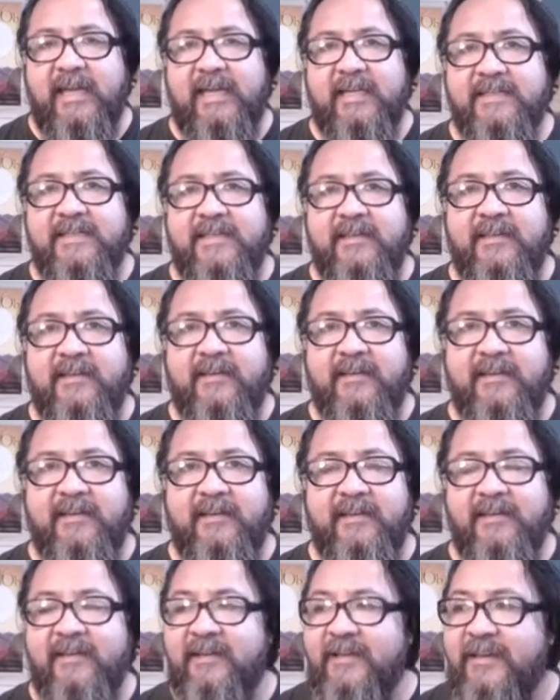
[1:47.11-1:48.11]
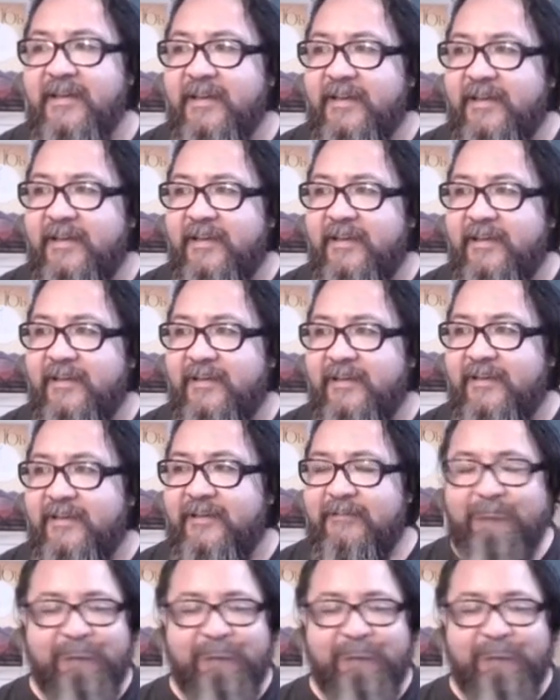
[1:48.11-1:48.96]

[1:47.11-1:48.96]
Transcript: Así que eh,